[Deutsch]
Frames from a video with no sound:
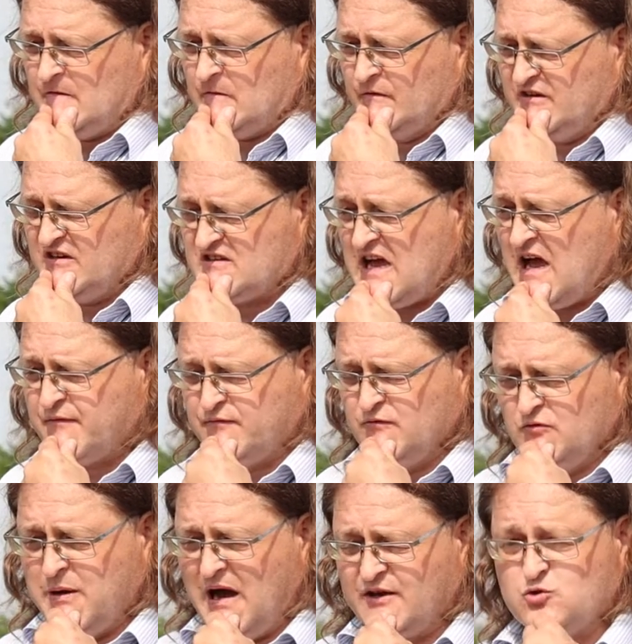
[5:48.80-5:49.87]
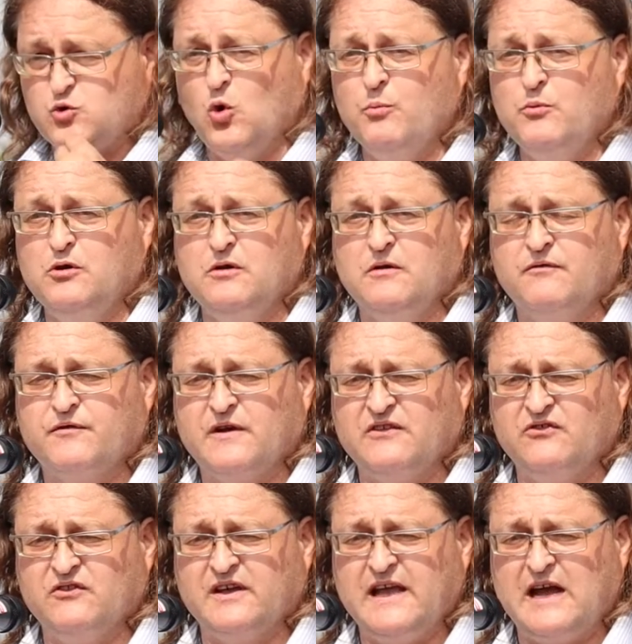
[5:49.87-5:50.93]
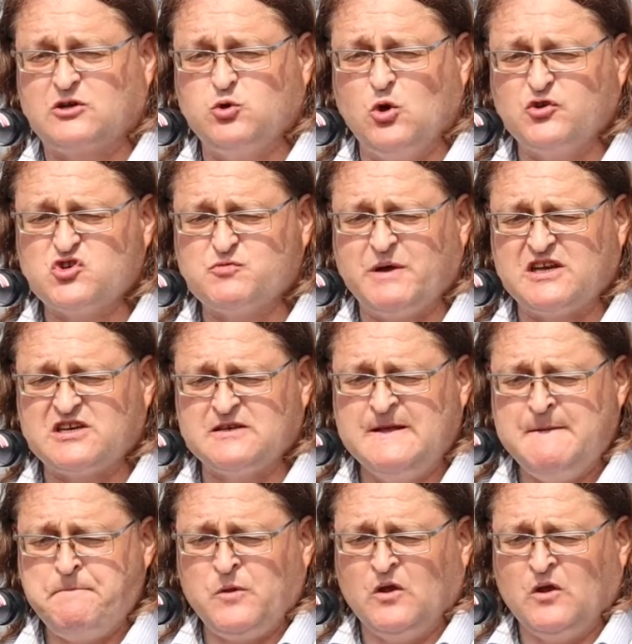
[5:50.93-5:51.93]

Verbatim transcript: Und ich darf über atommüllfressende Reaktoren sprechen.